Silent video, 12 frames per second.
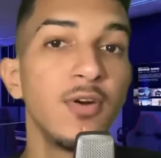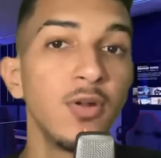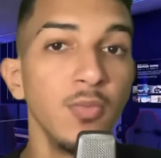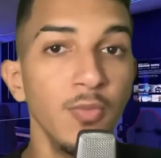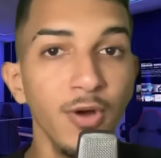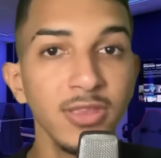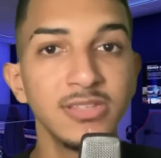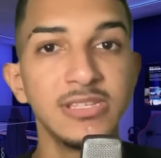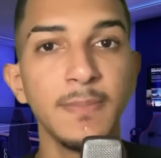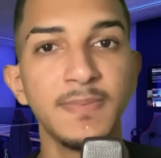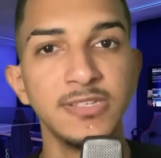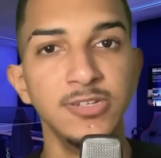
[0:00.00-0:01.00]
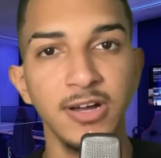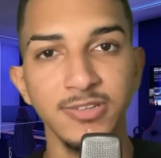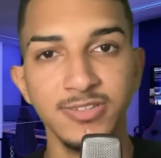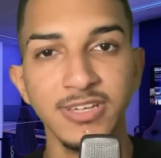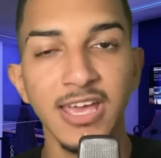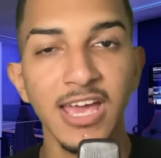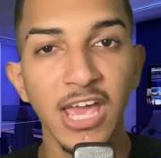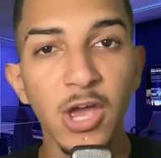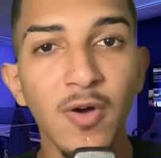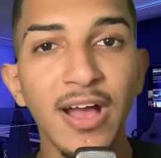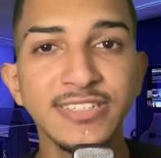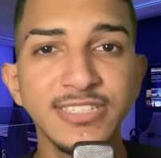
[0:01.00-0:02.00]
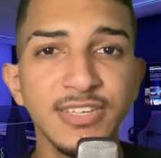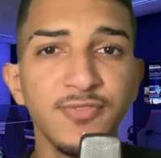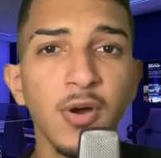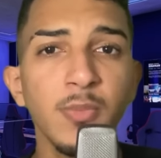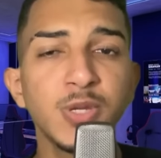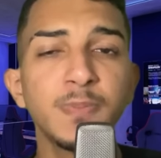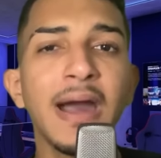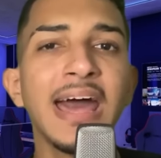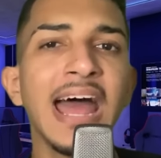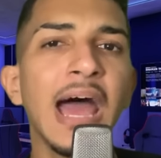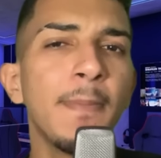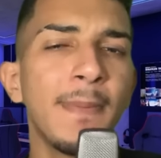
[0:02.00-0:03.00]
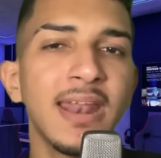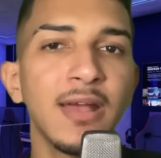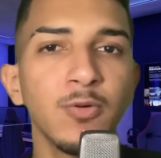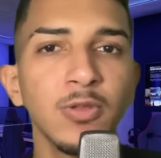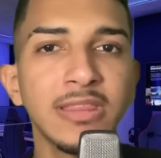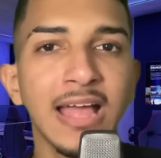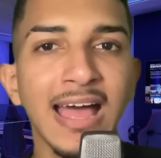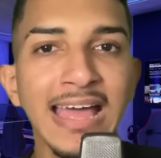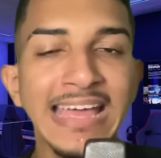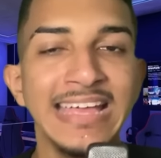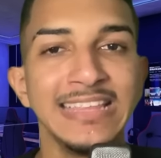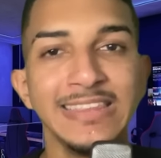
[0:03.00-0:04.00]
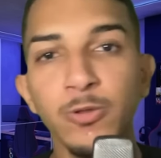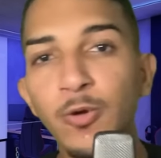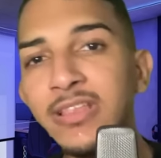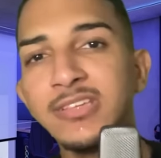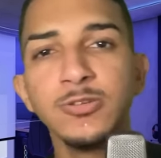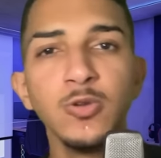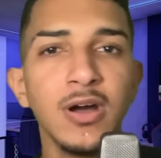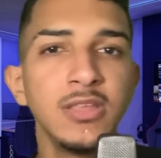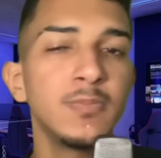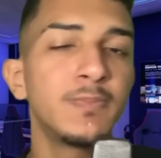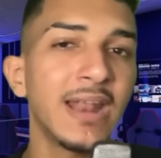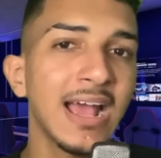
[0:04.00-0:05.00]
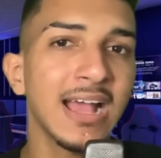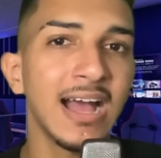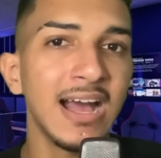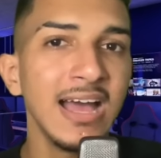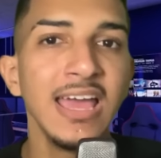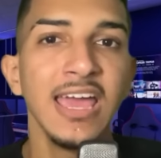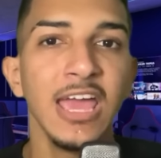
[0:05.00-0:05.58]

foram muitos episódios. Eu acho que se formos parar para contar, do início do ano para cá,